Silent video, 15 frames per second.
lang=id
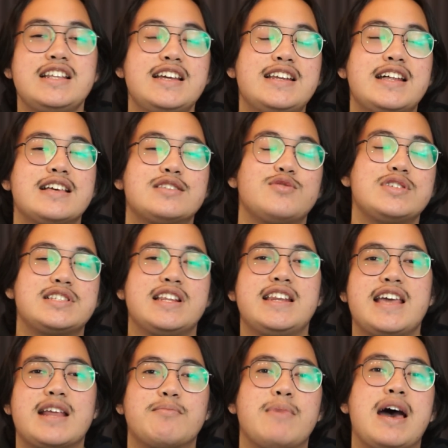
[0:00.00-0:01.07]
ini adalah switch
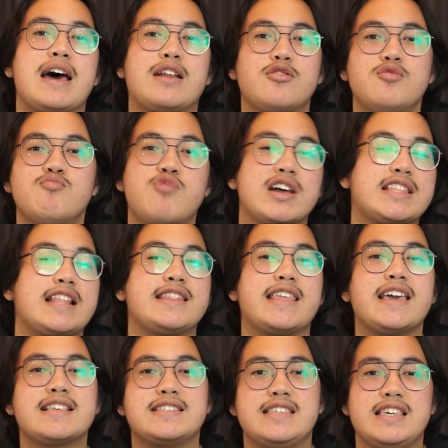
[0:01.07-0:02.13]
linear baru buatan
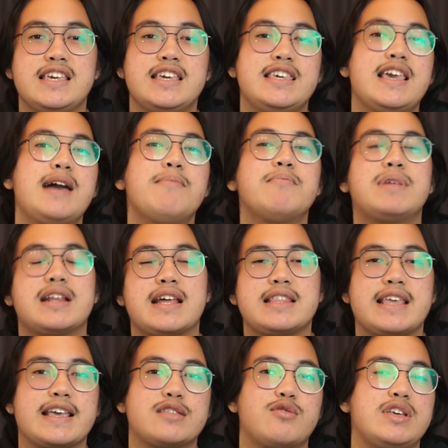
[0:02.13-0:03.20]
Taxi yang
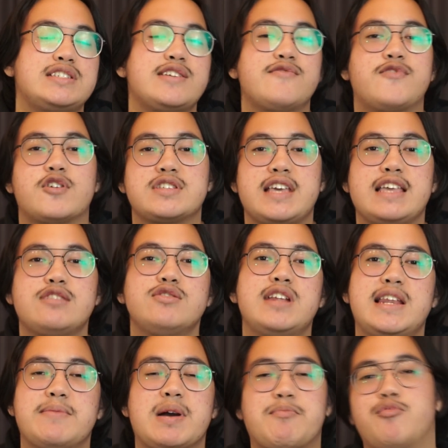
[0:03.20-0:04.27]
berat actuation force-nya itu
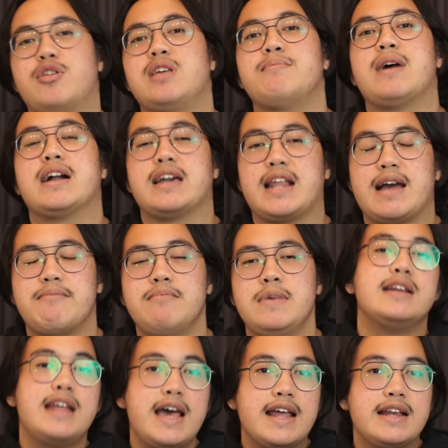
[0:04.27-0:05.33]
di 55 gram
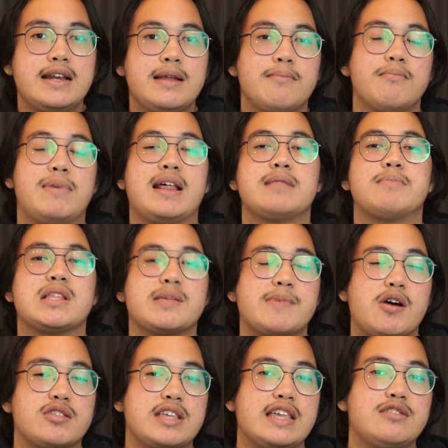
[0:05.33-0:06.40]
dan berat bottom
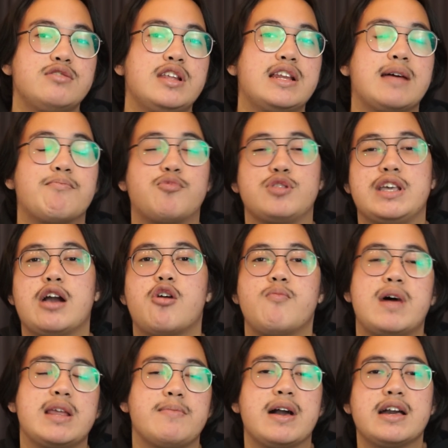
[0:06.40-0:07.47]
out-nya itu di
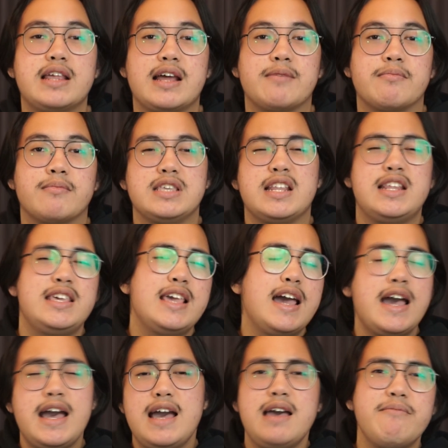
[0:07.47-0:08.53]
63,5 gram. Jadi
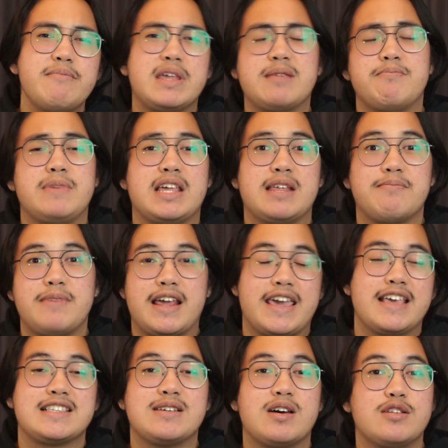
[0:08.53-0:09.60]
ya mirip-mirip lah
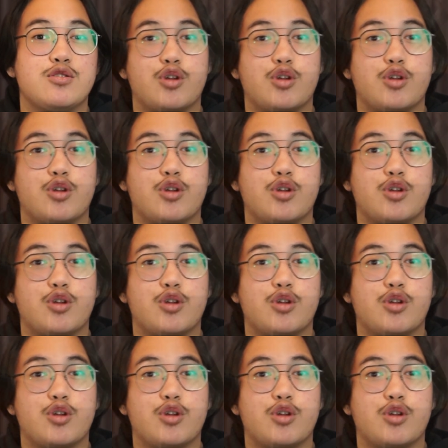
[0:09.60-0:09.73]
ya sama